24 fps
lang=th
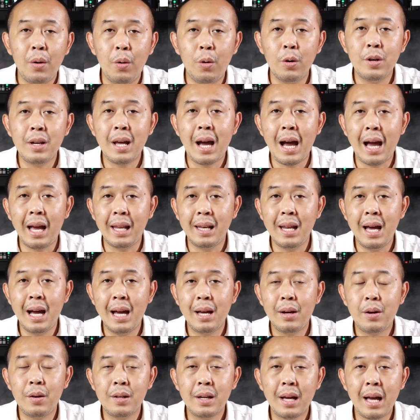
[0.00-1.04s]
โอนถ่ายได้
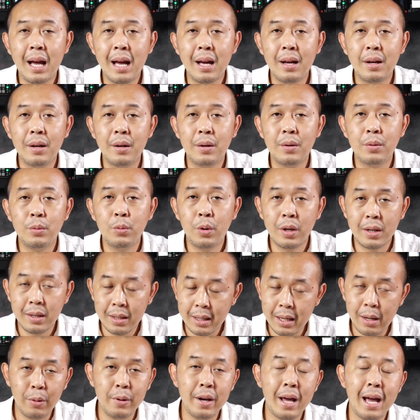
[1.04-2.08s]
ค่อนข้างรวด
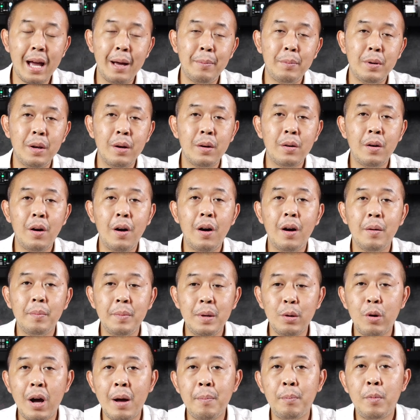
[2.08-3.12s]
เร็วนะครับ แล้วก็
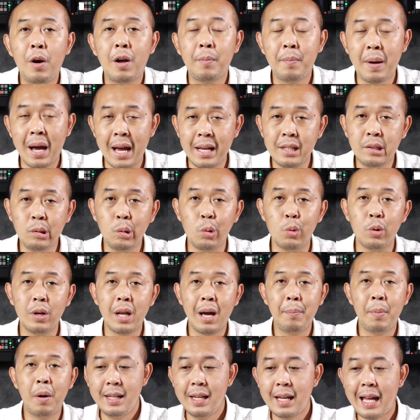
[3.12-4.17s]
มีความปลอดภัยสูง
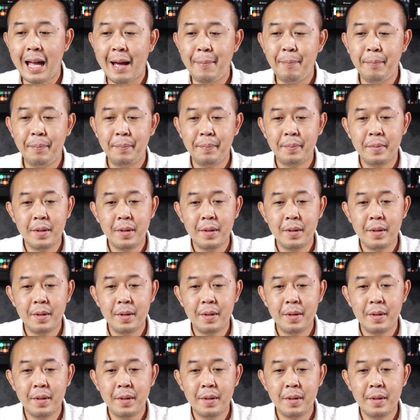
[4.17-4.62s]
นะครับนี่ครับ